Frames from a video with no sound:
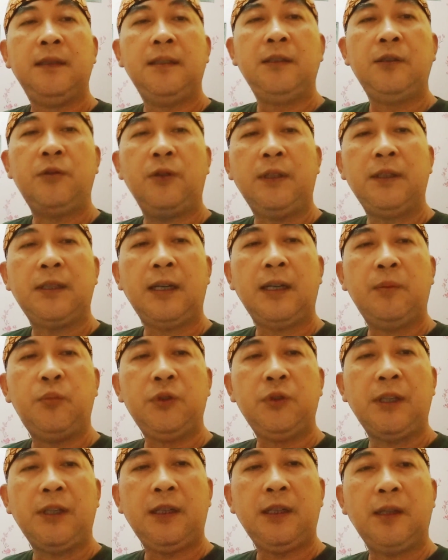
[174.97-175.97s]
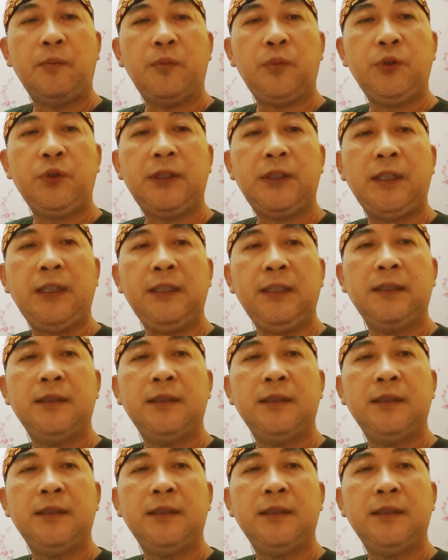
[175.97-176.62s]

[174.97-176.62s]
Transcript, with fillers: itu antara putra dan putri.